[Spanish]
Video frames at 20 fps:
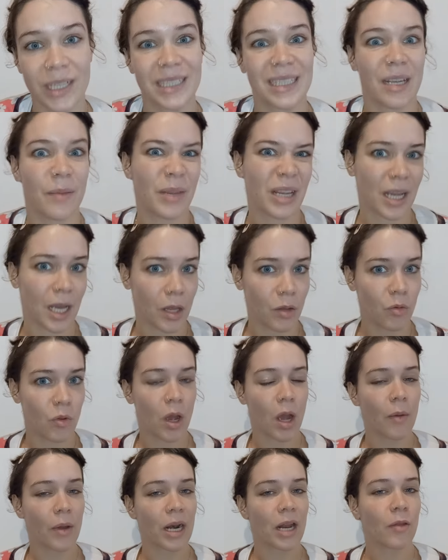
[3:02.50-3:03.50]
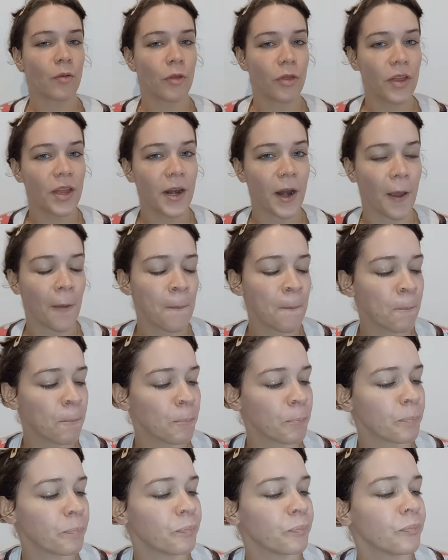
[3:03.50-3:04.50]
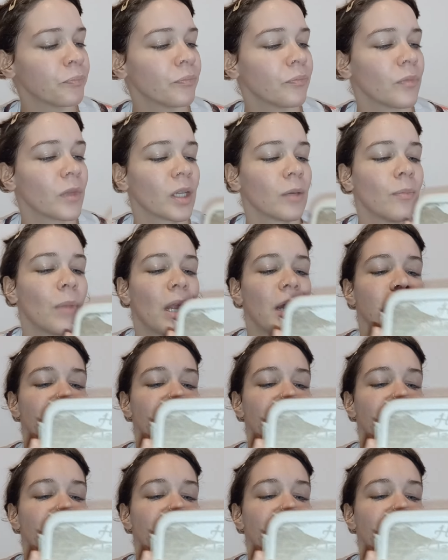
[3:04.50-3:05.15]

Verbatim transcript: se me caducaba la docena. ¿Vale?